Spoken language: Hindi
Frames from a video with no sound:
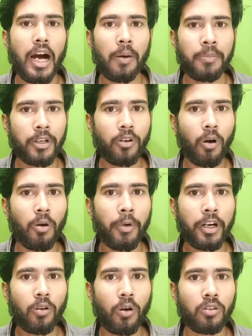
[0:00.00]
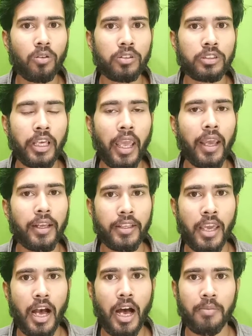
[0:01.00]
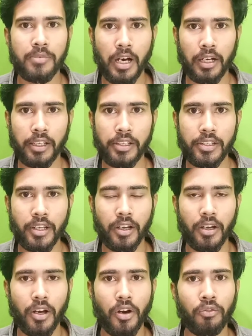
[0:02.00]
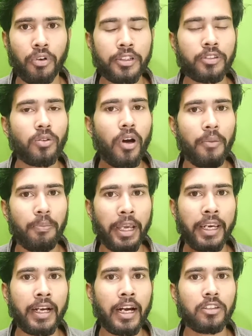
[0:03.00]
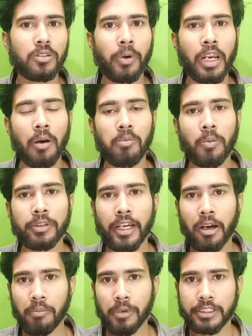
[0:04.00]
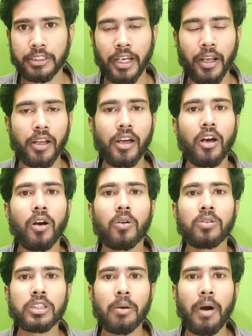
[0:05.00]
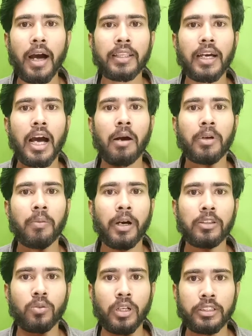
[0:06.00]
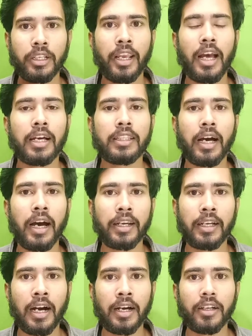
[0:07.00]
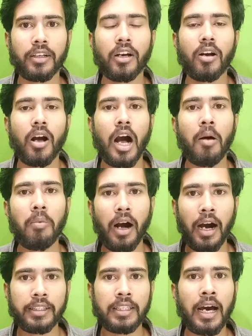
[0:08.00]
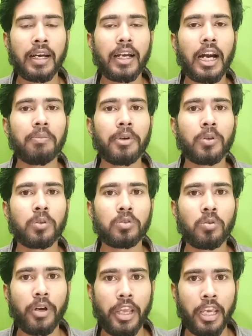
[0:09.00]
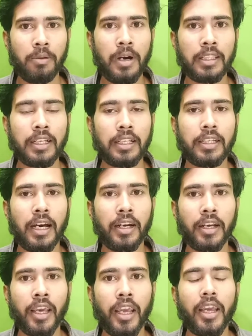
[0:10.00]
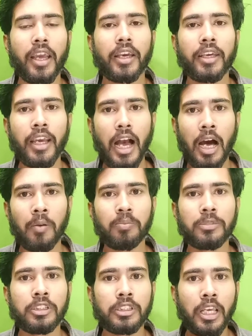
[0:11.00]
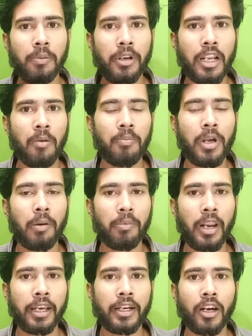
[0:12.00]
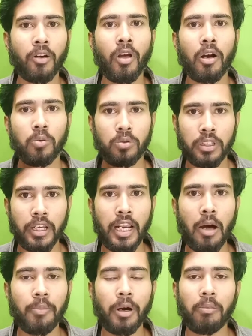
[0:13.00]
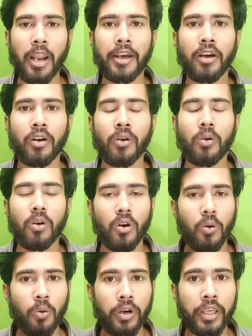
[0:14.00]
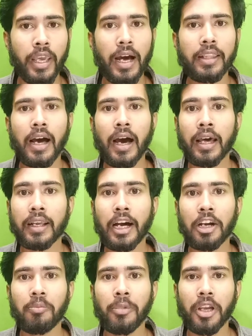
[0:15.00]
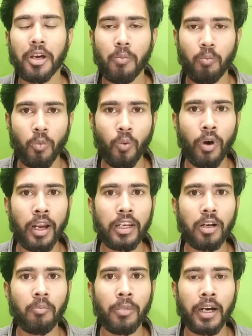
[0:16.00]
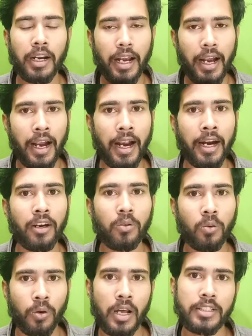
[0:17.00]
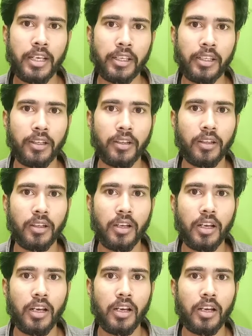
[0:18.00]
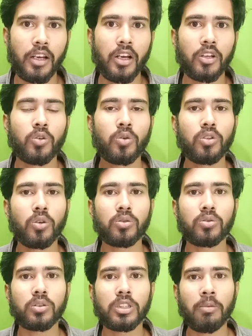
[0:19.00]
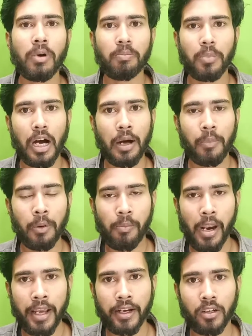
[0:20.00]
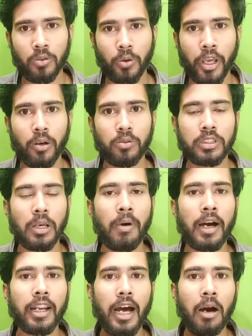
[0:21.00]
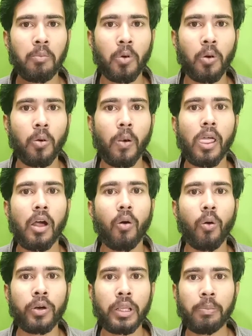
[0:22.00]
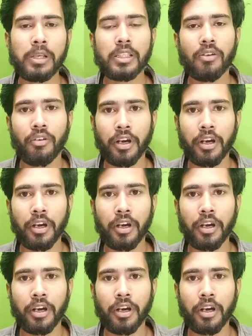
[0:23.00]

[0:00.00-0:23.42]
अब ये डॉक्यूमेंट कौन कौन से हैं ये आप जान लीजिए फर्स्ट तो है पेन कार्ड जो मैंने आपको बताया मस्ट है उसके बाद आपके पास होना चाहिए आधार कार्ड अब आधार कार्ड में दोस्तों एक बात का ध्यान रखें कि आप जिनके भी नाम पर अप्लाई कर रहे हो या खुद के नाम पर अप्लाई कर रहे हो उनके आधार कार्ड में मोबाइल नंबर ऐड होना चाहिए क्योंकि दोस्तों जब आप, आप अप्लाई कर दोगे उसके बाद आपको ओ से